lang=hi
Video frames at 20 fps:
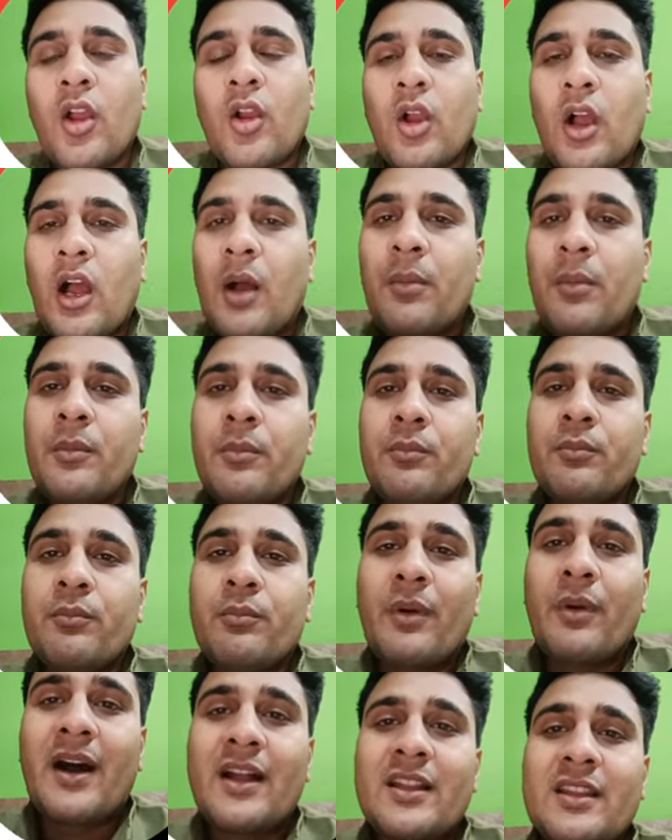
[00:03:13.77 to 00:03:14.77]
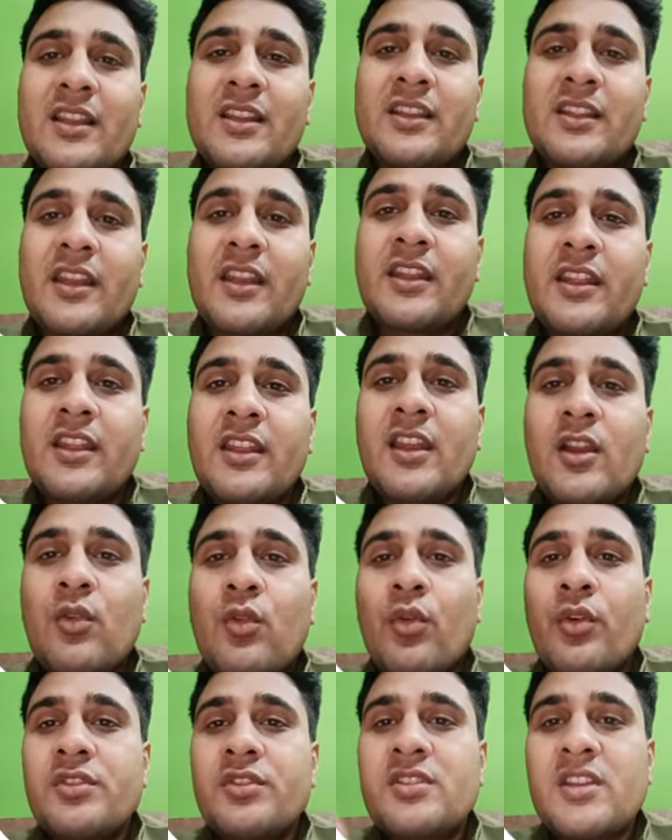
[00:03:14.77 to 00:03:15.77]
अब बात आती है कि ये
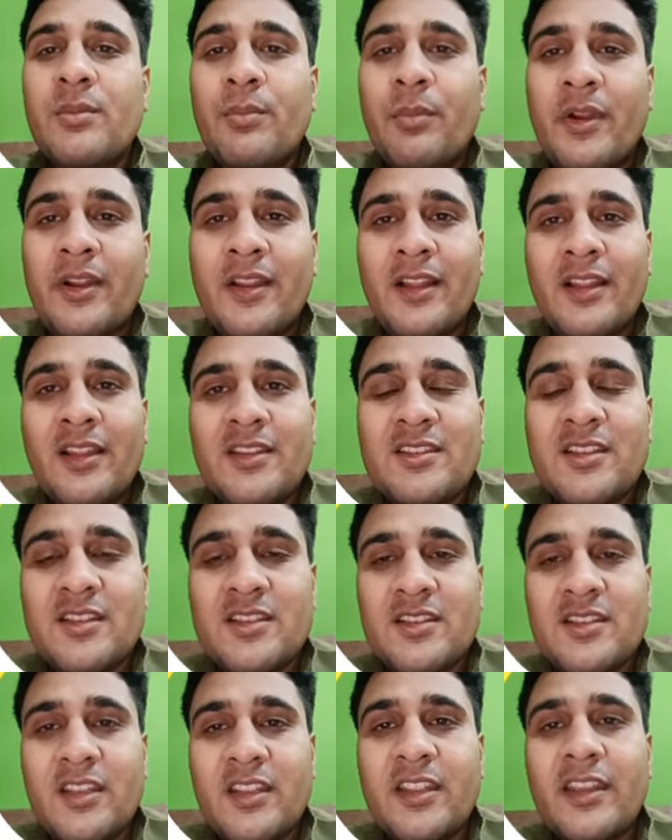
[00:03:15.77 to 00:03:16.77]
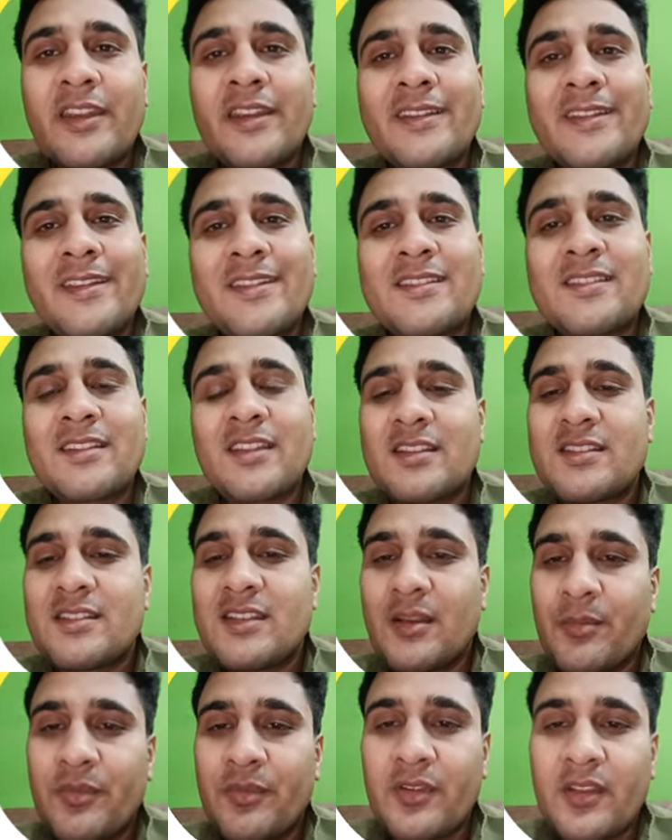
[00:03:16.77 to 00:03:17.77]
कौन सी प्रणाली से सीखें किस तरह से हम
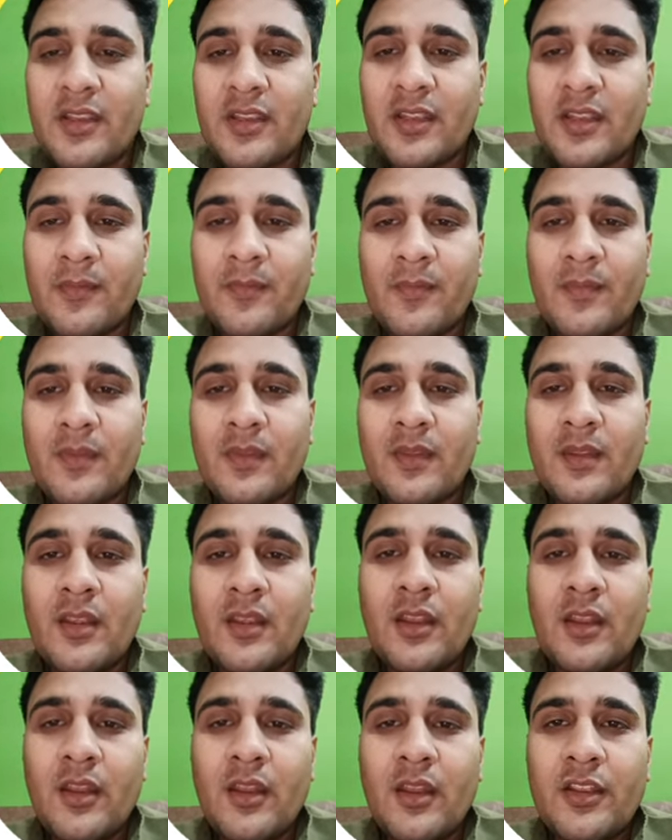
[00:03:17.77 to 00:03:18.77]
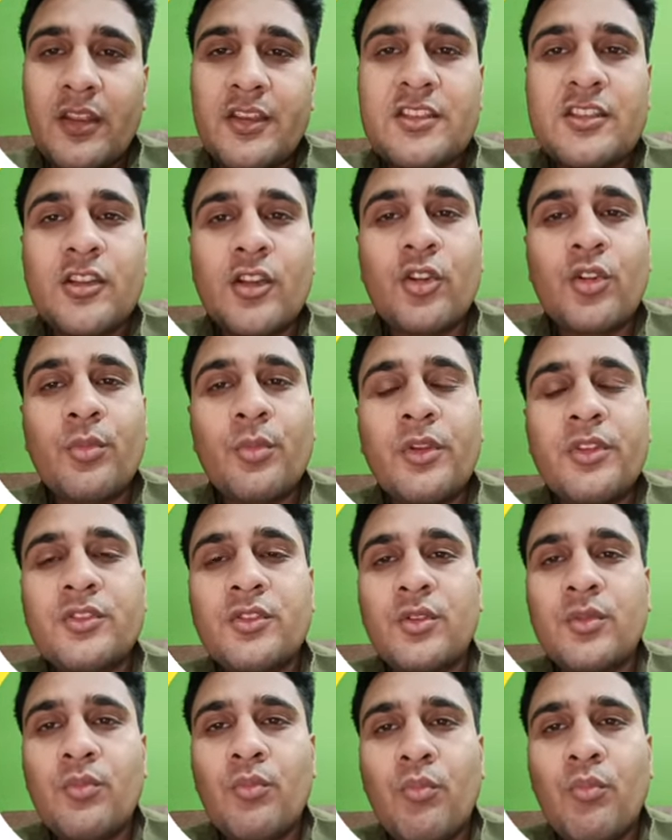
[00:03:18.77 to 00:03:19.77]
सीखें स्टेनो में जो
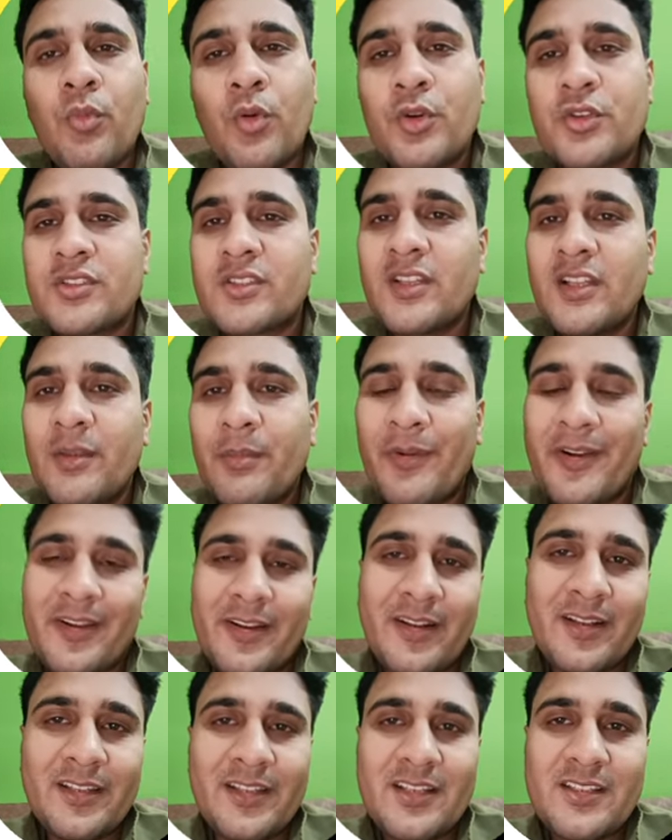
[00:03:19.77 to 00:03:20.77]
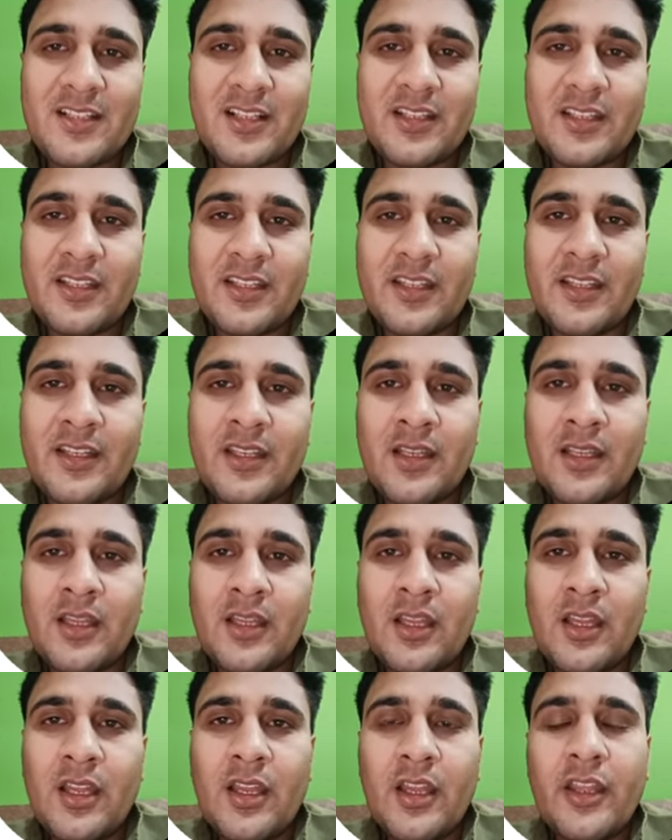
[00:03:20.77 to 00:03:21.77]
मोस्टली प्रणालियाँ चलती हैं
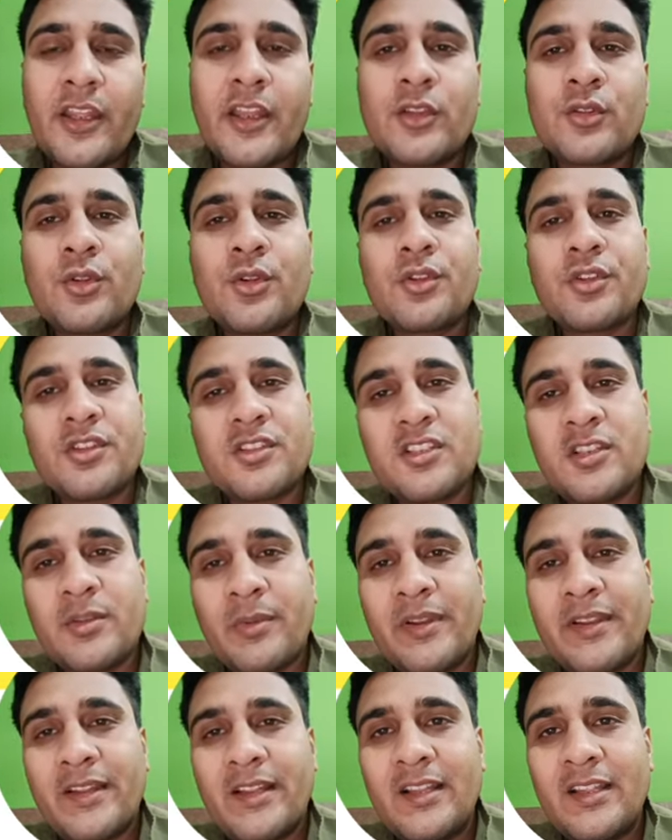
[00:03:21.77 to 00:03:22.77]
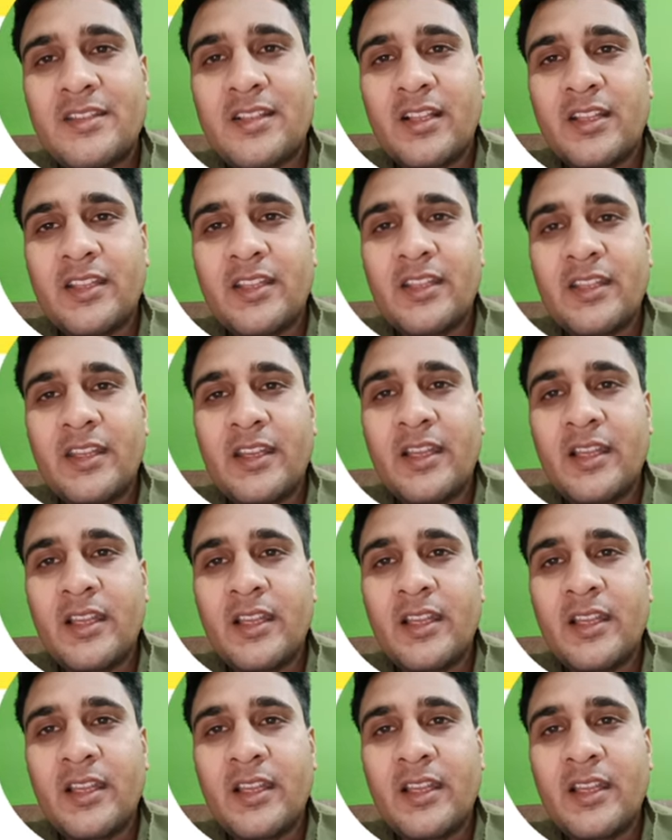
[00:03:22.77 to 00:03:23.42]
एक तो ऋषि प्रणाली चलती है